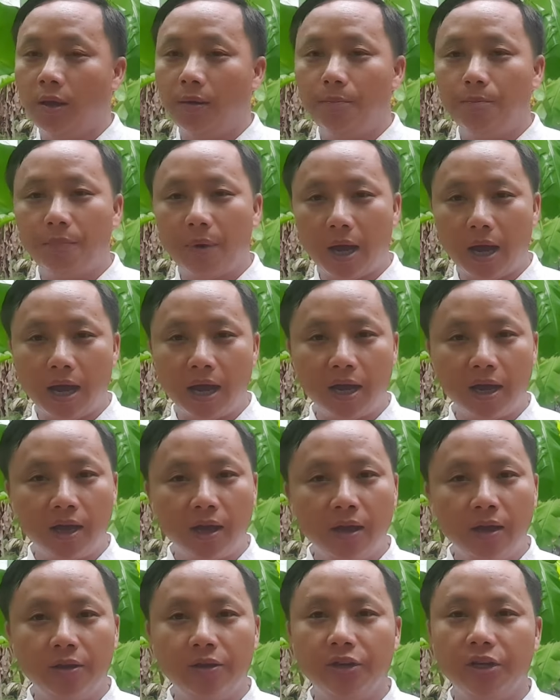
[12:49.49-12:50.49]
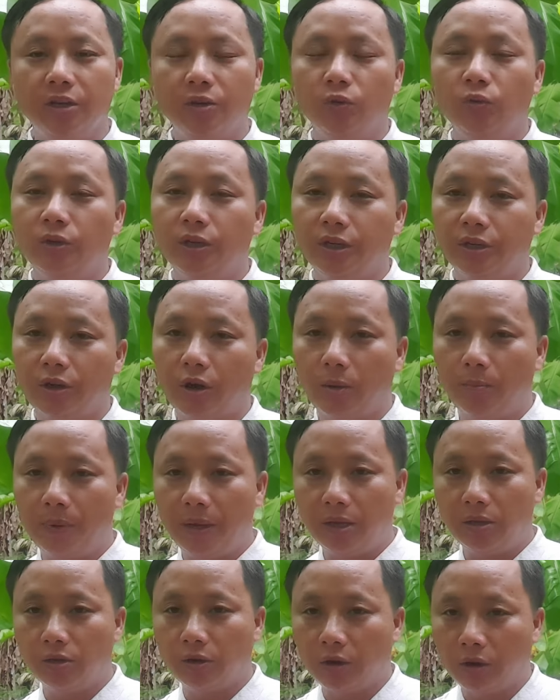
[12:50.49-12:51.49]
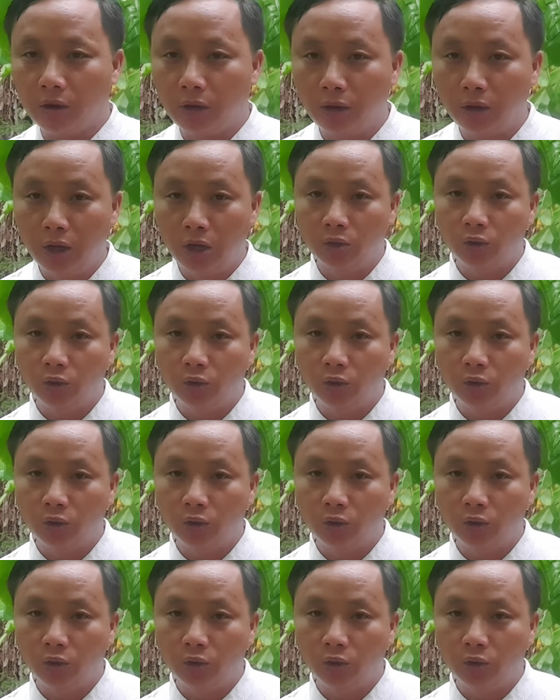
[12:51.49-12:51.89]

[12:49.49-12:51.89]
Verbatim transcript: mà nè nu nè nó bé cho